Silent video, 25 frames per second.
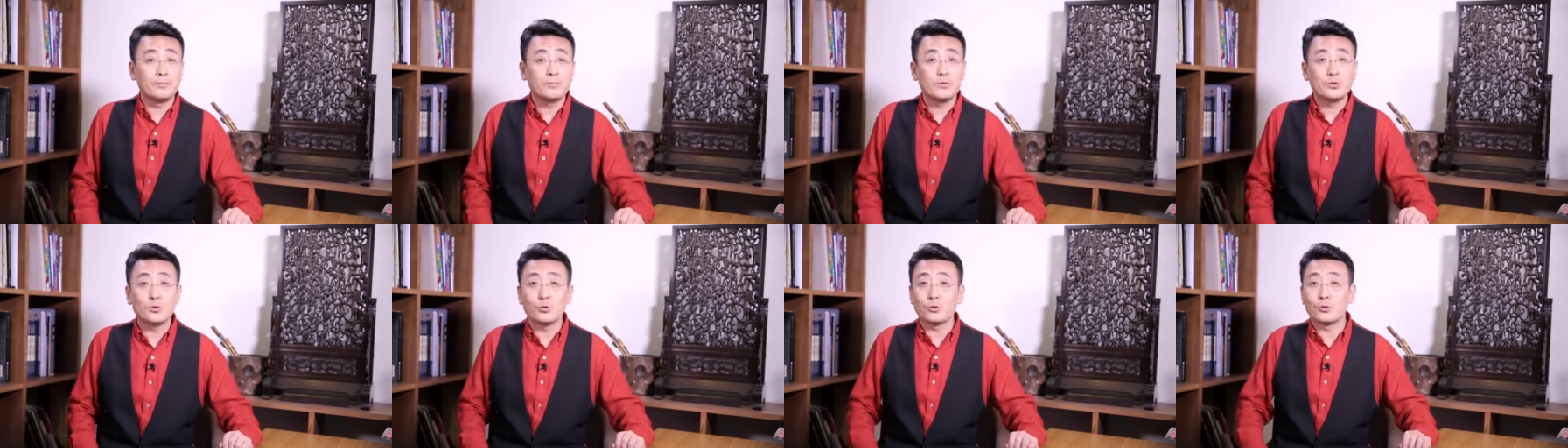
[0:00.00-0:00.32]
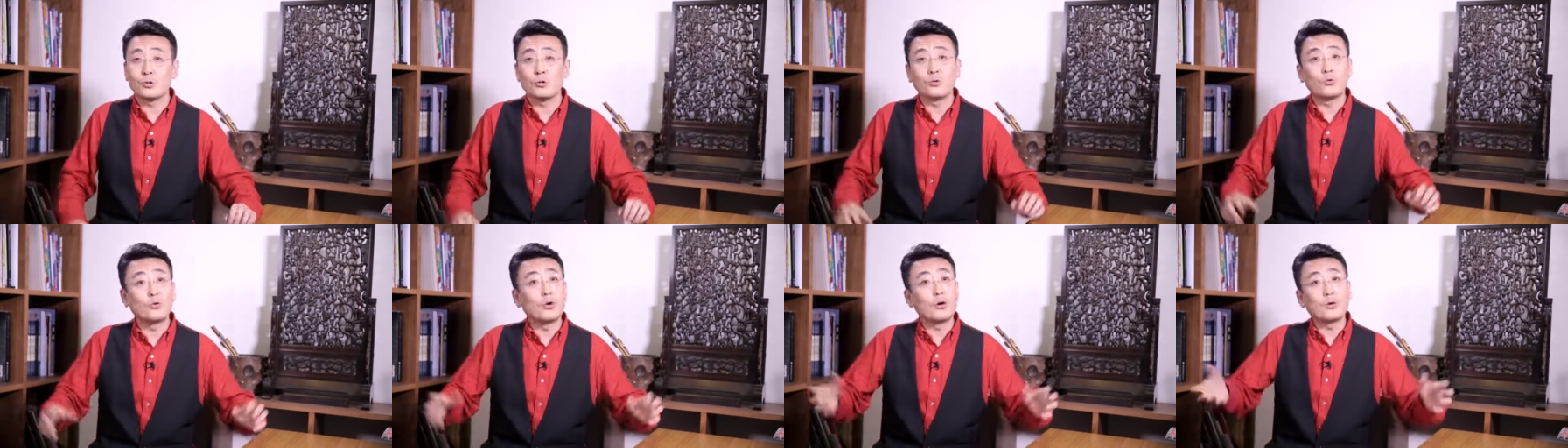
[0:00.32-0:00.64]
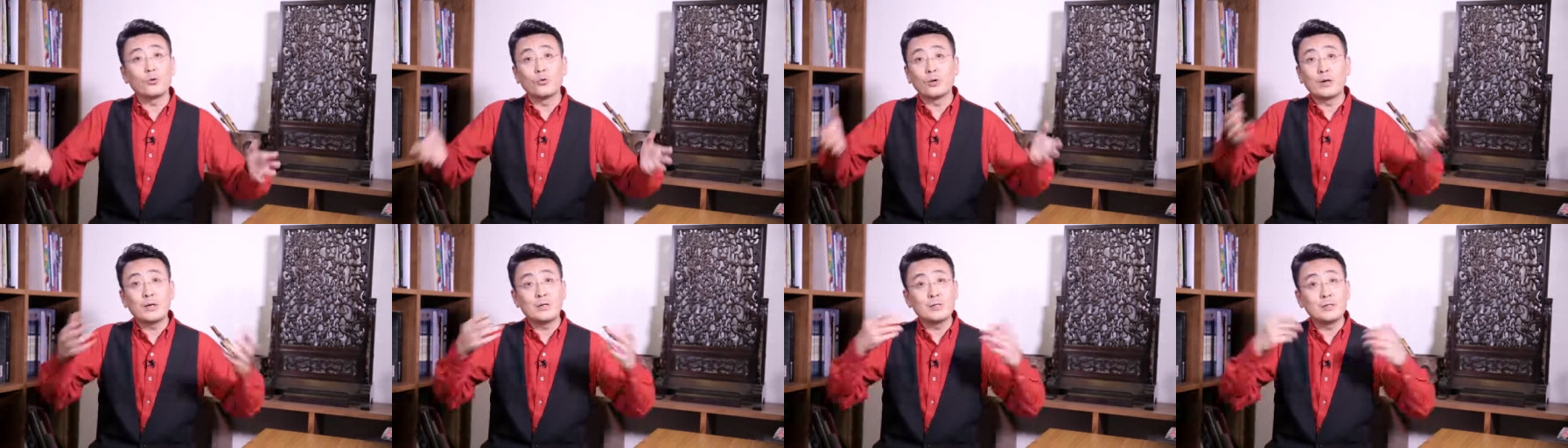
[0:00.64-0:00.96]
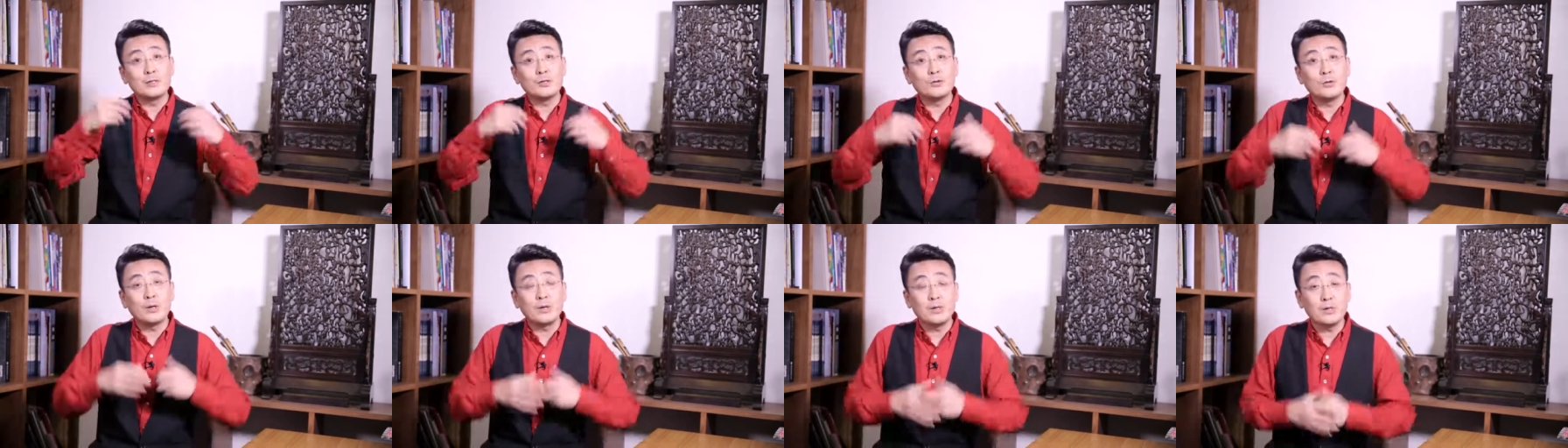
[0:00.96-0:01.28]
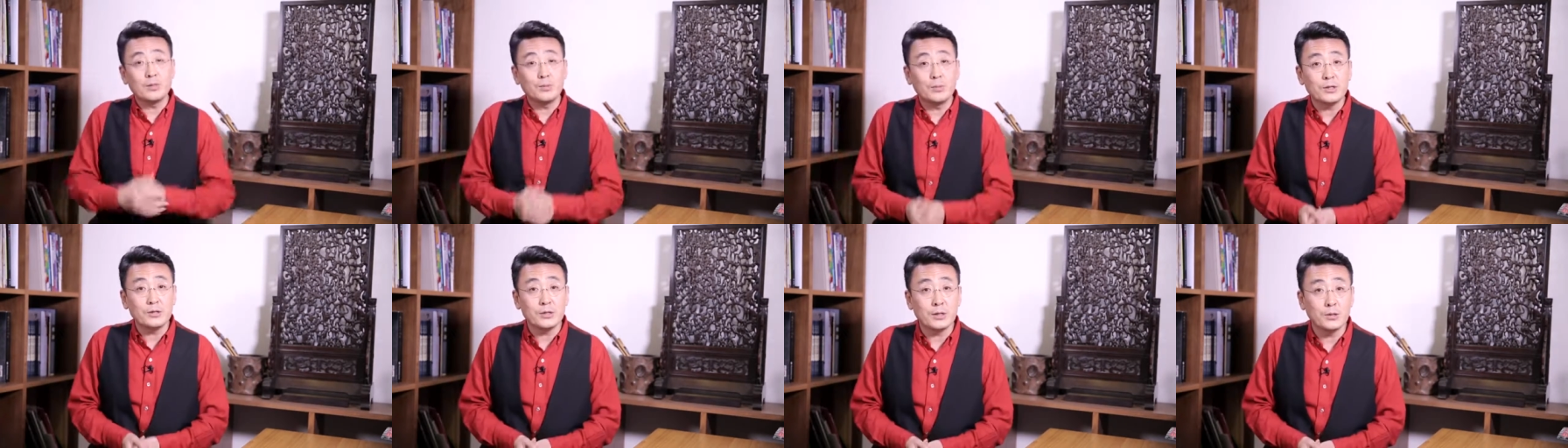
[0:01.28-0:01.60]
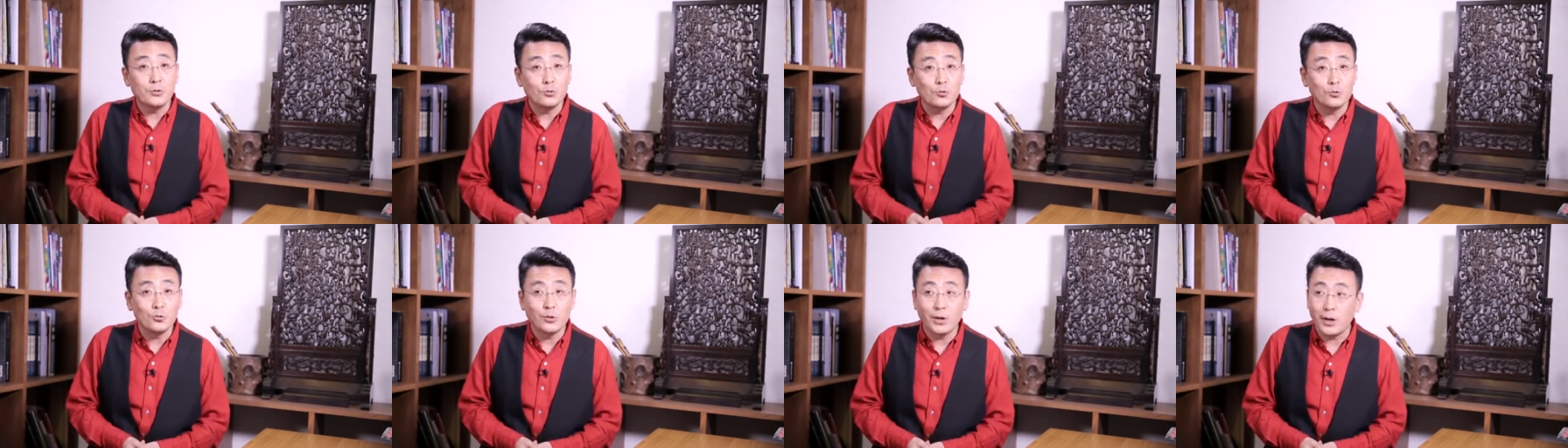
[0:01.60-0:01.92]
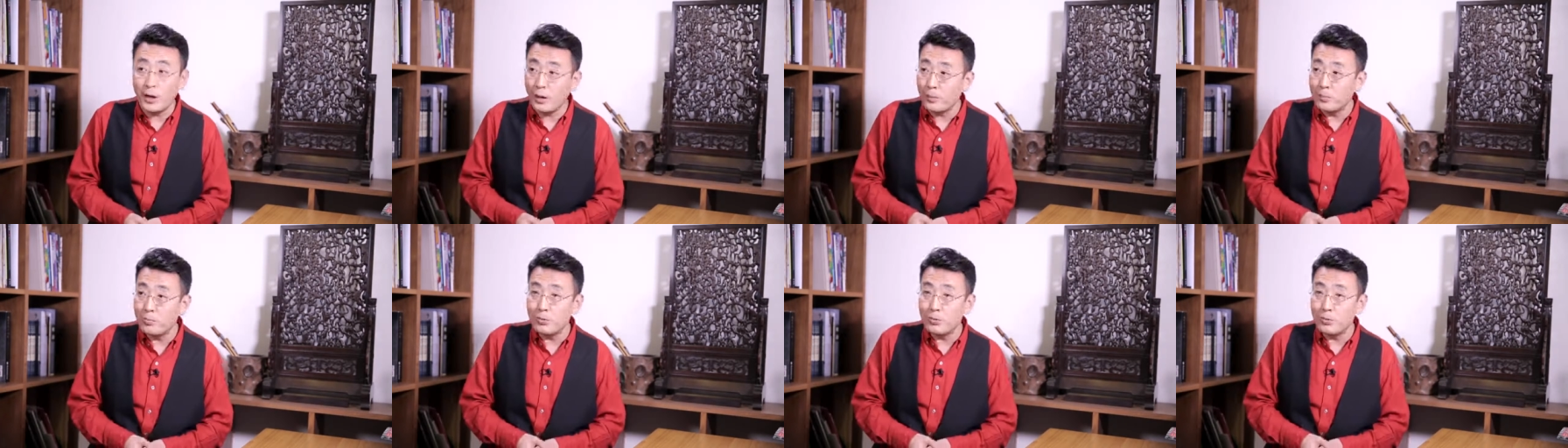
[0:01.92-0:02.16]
就是我公安机关英明神武啊，